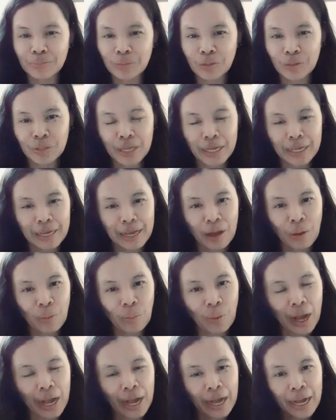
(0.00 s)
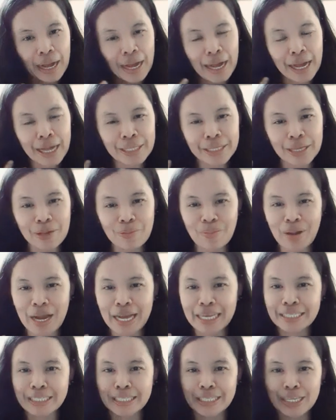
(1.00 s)
mo ding hawakan,
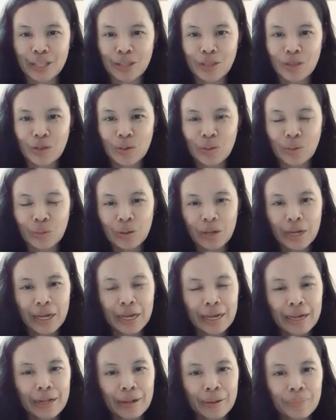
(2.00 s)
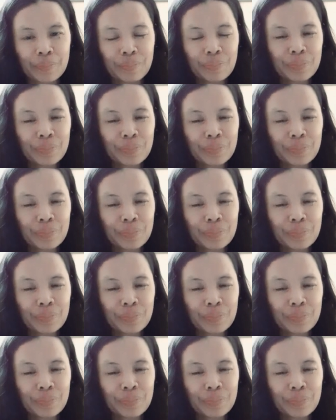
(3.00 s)
himasin yung uh,